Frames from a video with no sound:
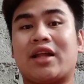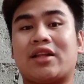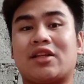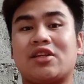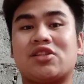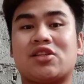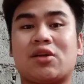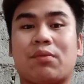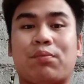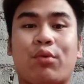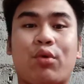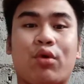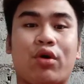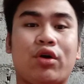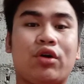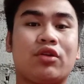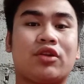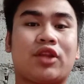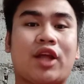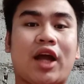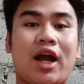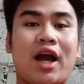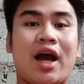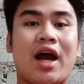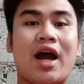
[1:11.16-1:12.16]
at isa po
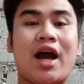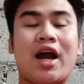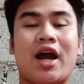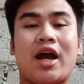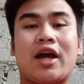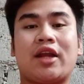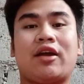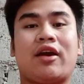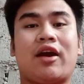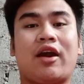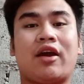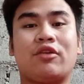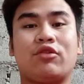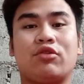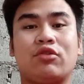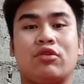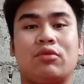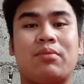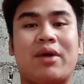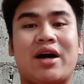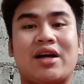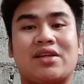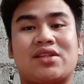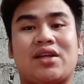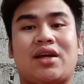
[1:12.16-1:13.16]
kayong tagahanga ni
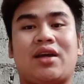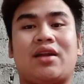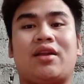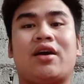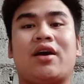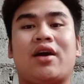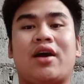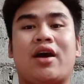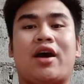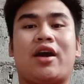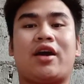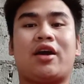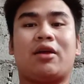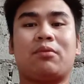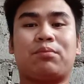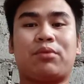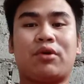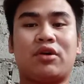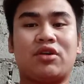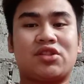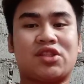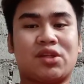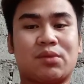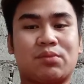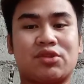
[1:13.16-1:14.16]
Idol Basel, ayan
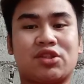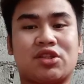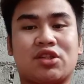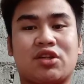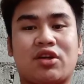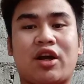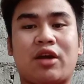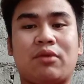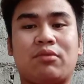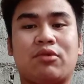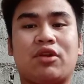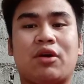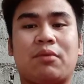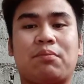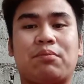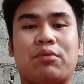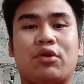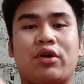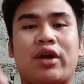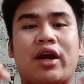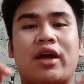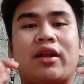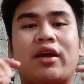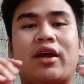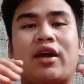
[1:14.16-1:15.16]
po, subscribe nyo na
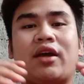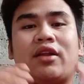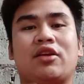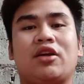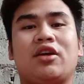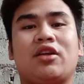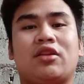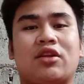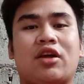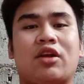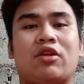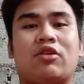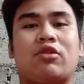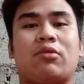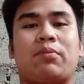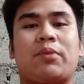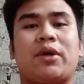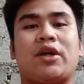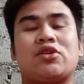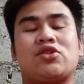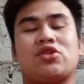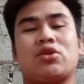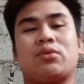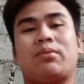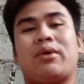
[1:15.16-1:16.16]
po yan and hit the
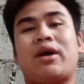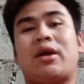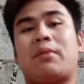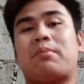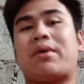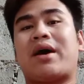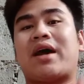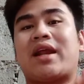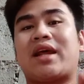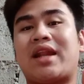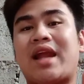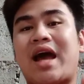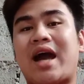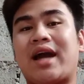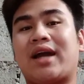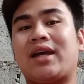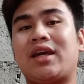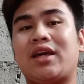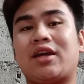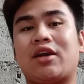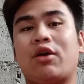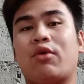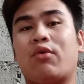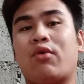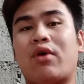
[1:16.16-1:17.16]
notification bell para
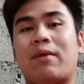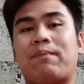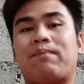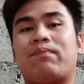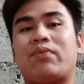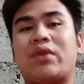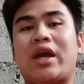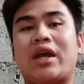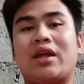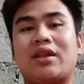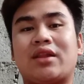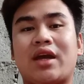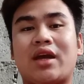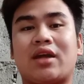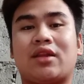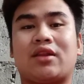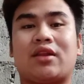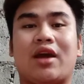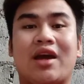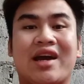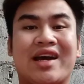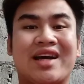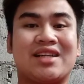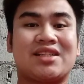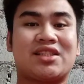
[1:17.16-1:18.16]
lagi kayong
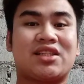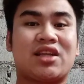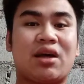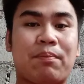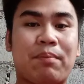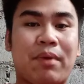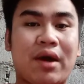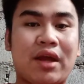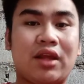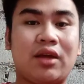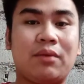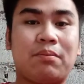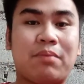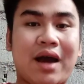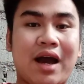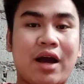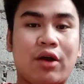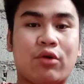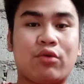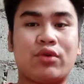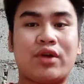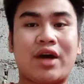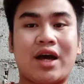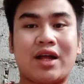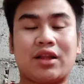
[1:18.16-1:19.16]
updated sa
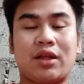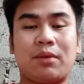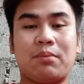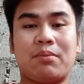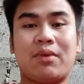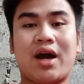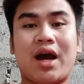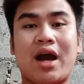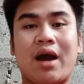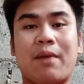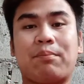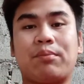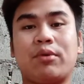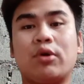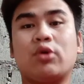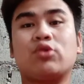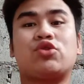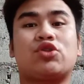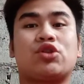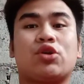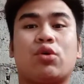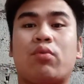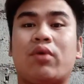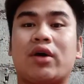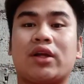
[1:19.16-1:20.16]
panibago natin mga
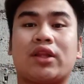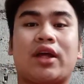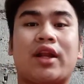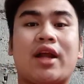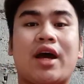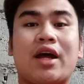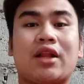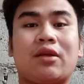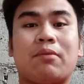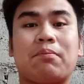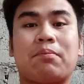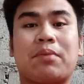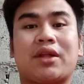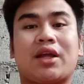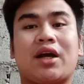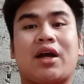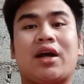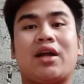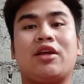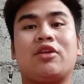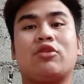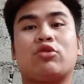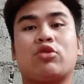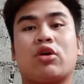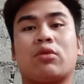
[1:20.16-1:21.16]
upload. So wag na natin
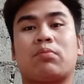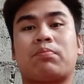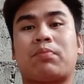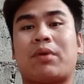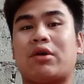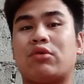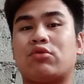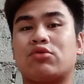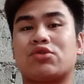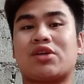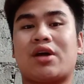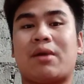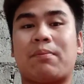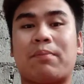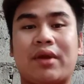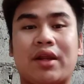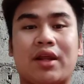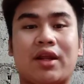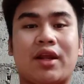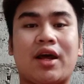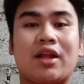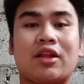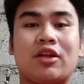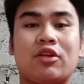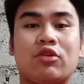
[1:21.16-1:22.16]
patagalin to
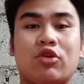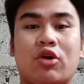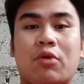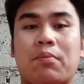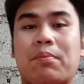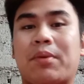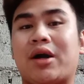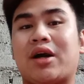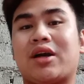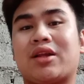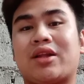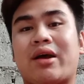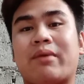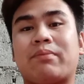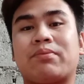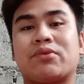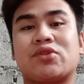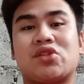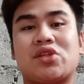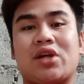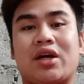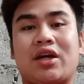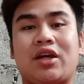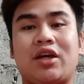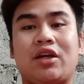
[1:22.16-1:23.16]
pag-usapan na natin to
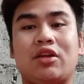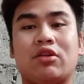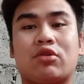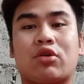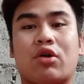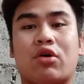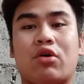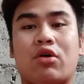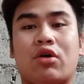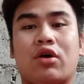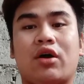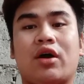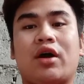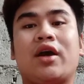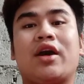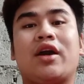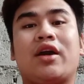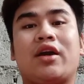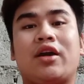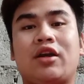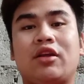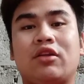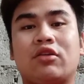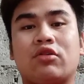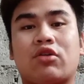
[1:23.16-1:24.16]
pagkatapos ng intro,
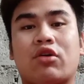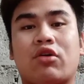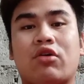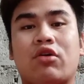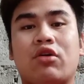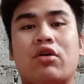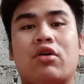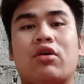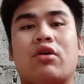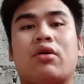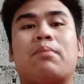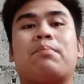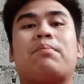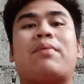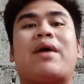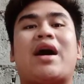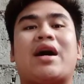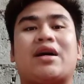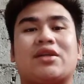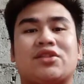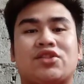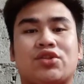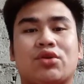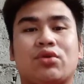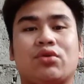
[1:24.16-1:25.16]
intro,
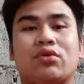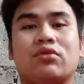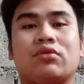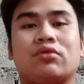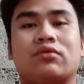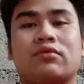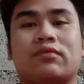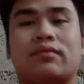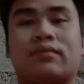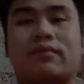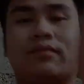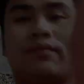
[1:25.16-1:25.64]
pasok.